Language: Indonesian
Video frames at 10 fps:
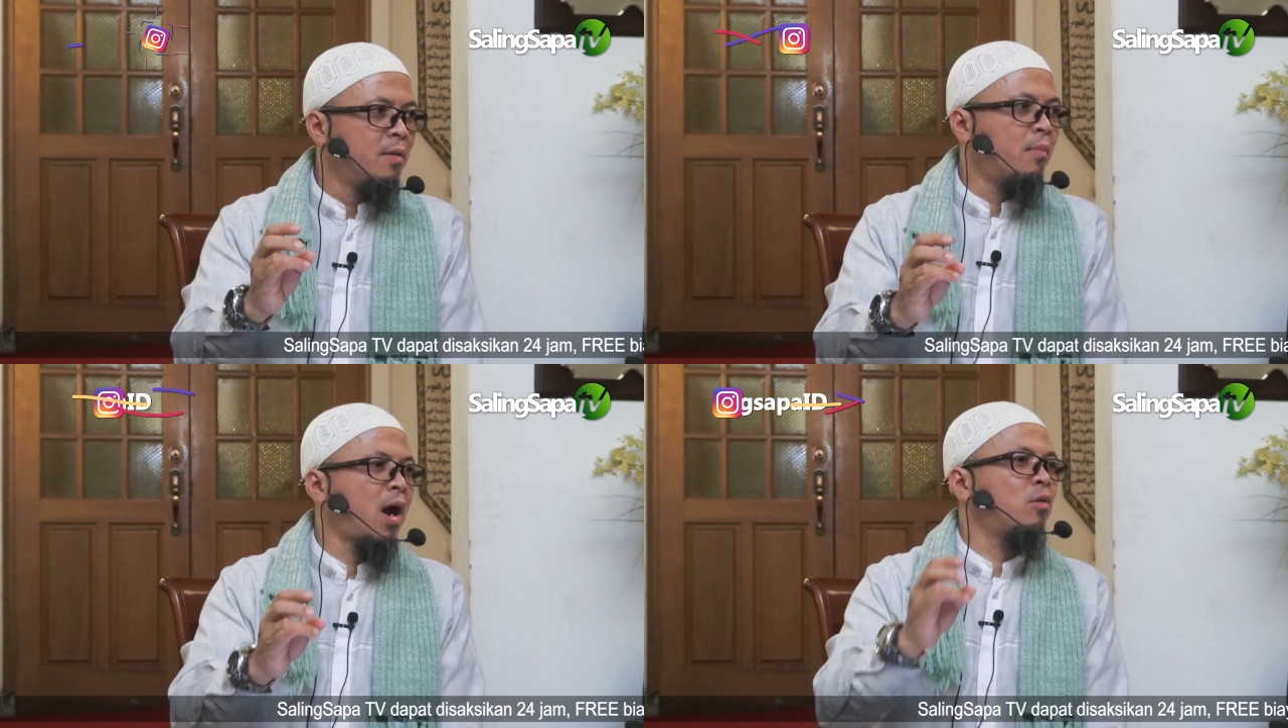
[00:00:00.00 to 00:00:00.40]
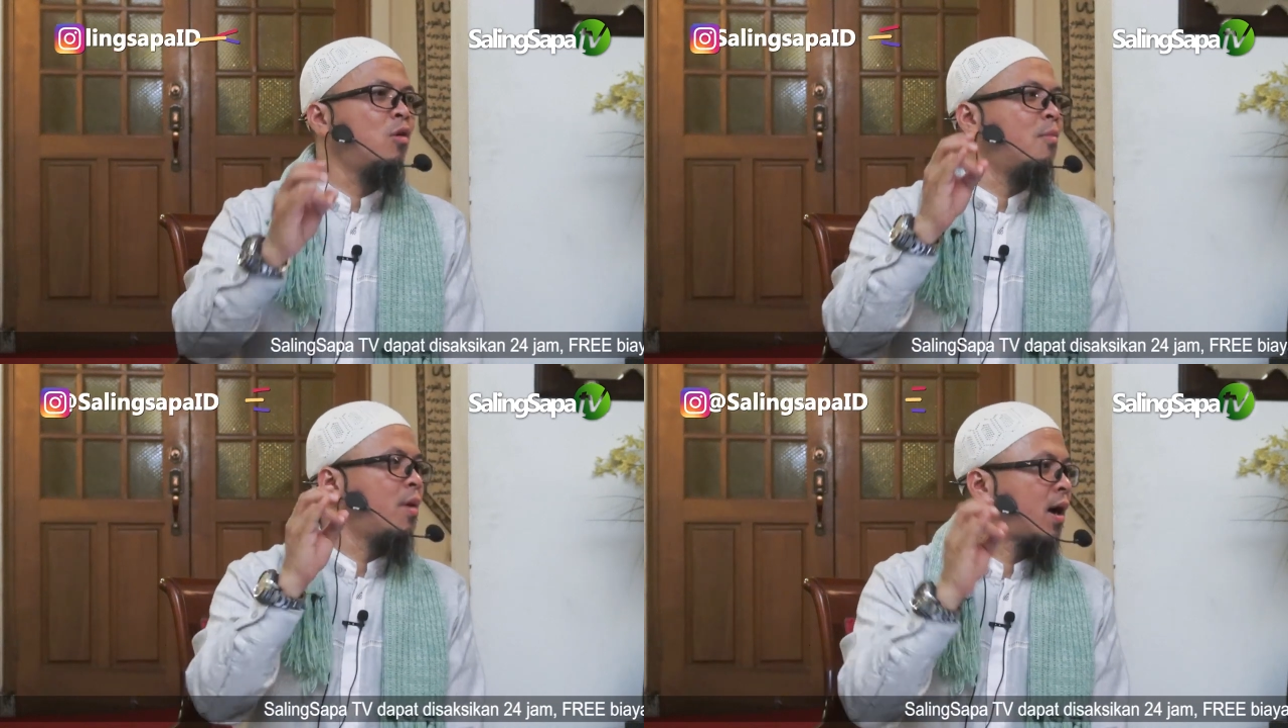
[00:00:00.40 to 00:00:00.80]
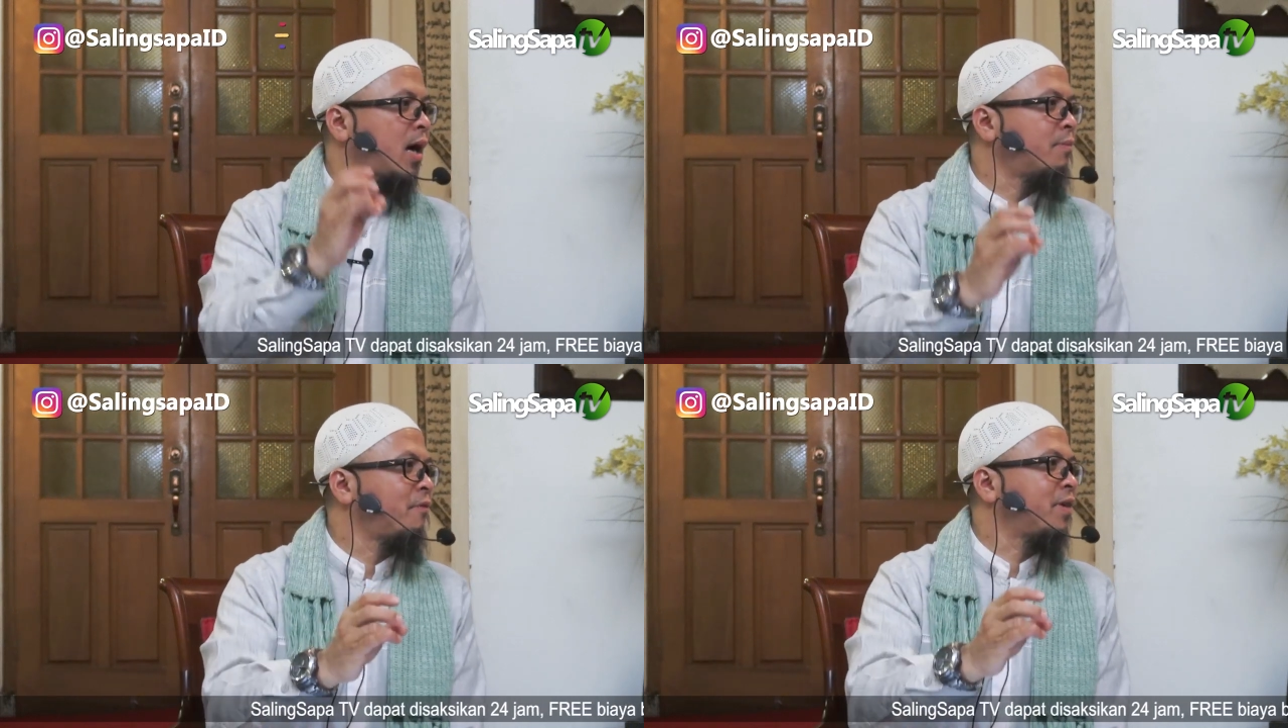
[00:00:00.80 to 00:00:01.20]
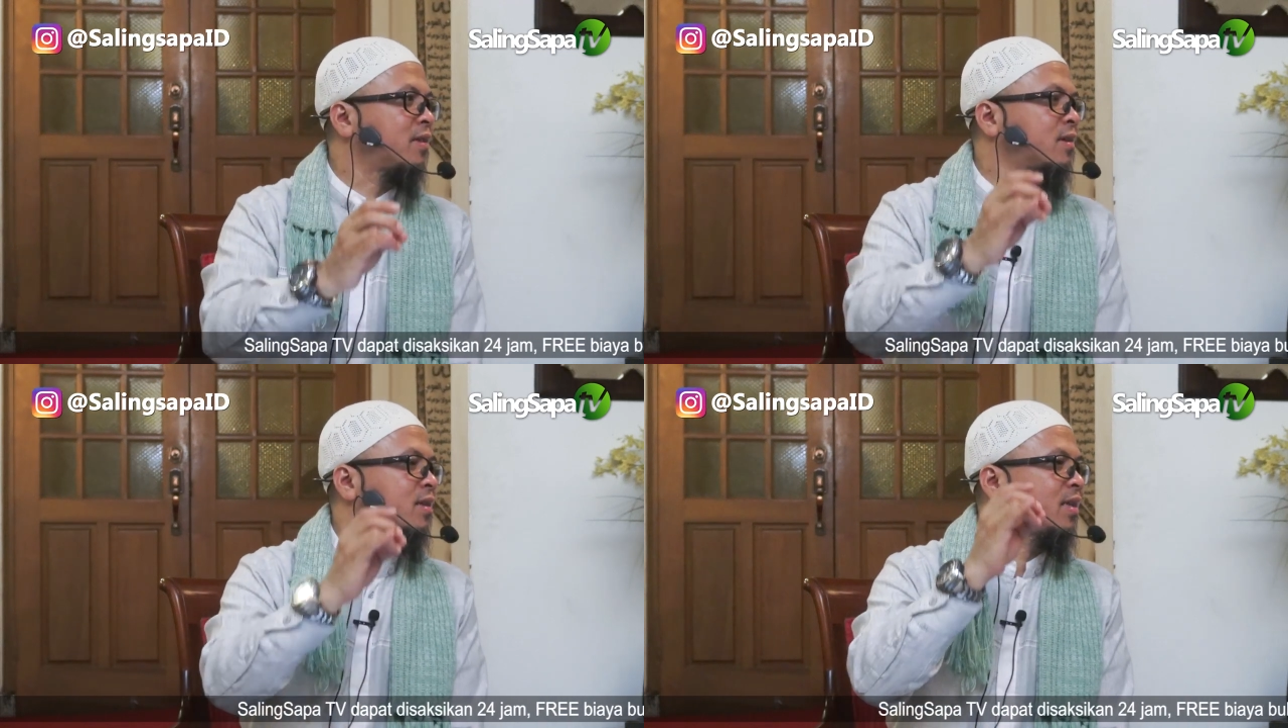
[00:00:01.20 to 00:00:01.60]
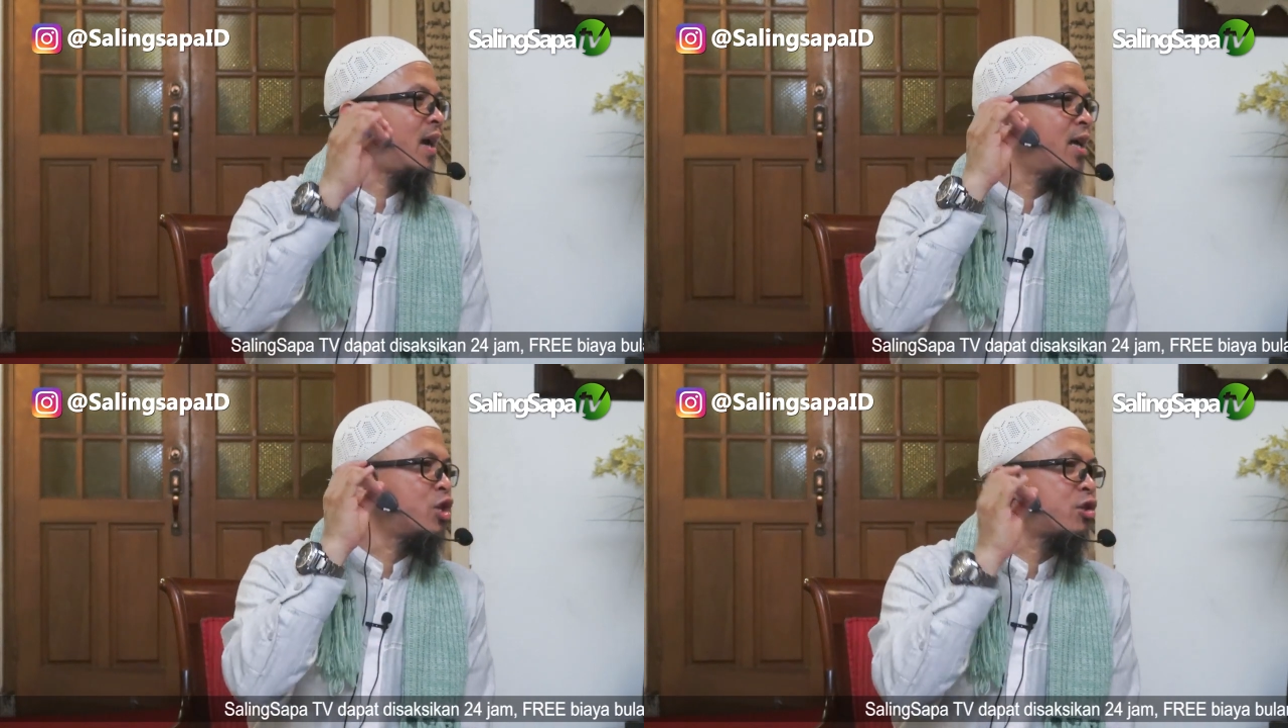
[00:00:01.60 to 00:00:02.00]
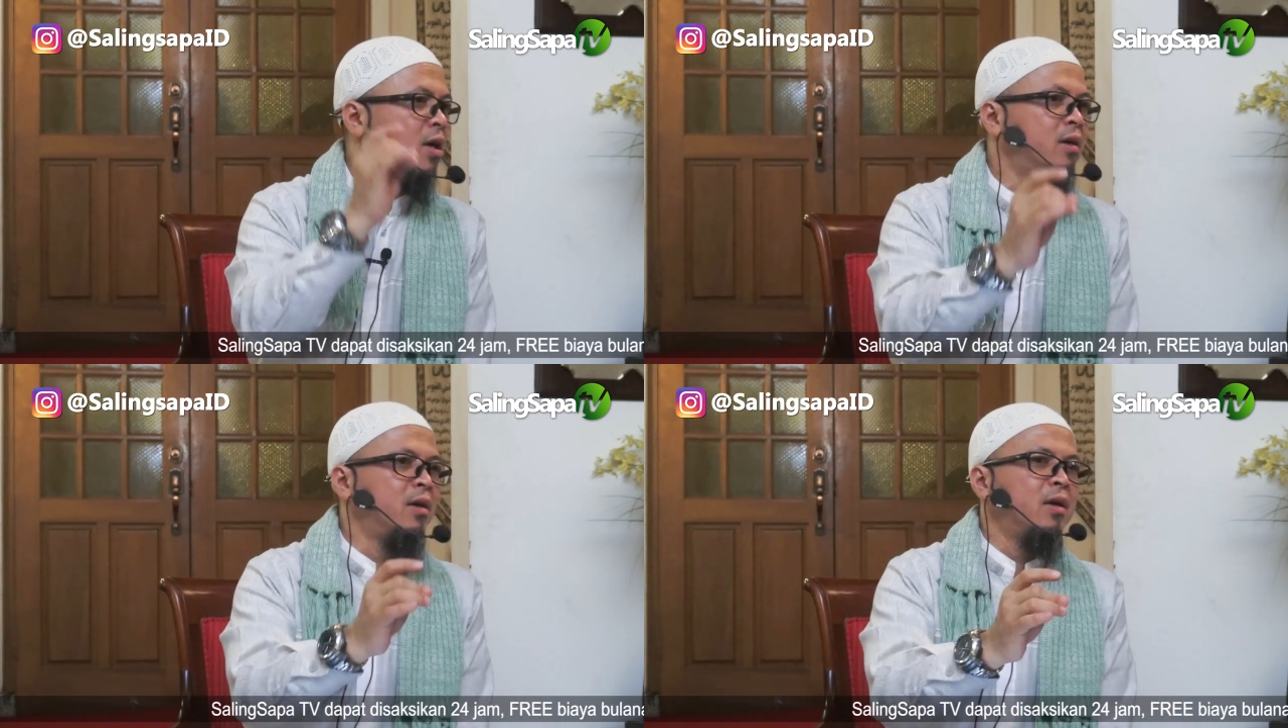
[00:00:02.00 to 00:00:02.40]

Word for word: Mengadu domba dombakan, memfitnah Siti Aisyah.